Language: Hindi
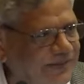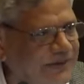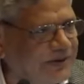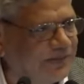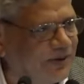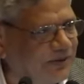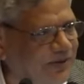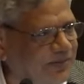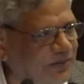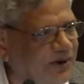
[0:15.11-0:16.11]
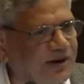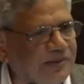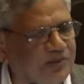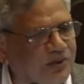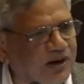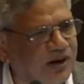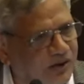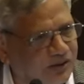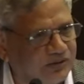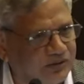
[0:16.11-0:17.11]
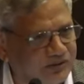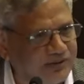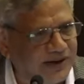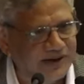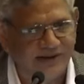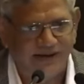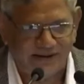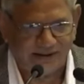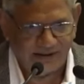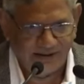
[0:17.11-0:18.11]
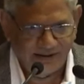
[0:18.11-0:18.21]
वापस जब लौटते पूरा का पूरा गांव जला दिया गया